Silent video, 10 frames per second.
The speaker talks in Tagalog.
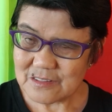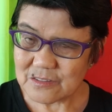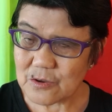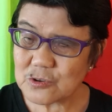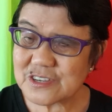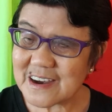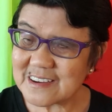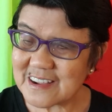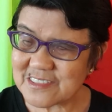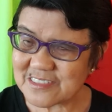those are
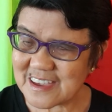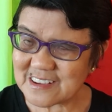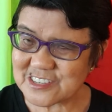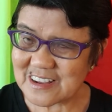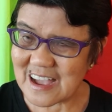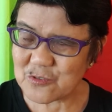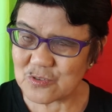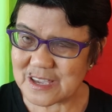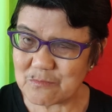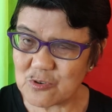the things nga
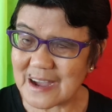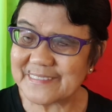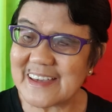akong gibuhat.